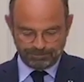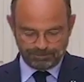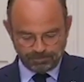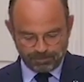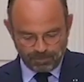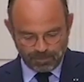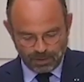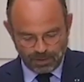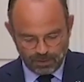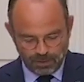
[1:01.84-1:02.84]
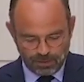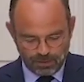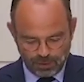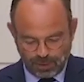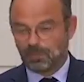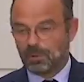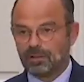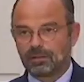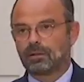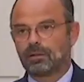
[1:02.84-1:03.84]
euh, euh, chaque
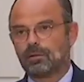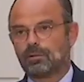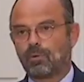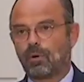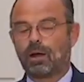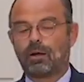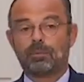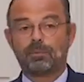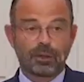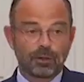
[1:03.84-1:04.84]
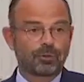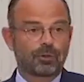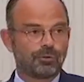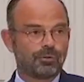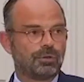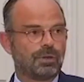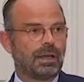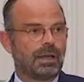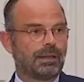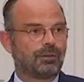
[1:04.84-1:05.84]
ministre pourra bien entendu
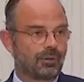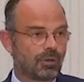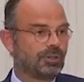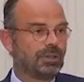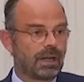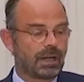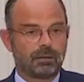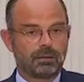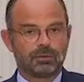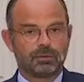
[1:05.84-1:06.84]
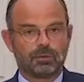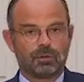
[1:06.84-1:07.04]
être candidat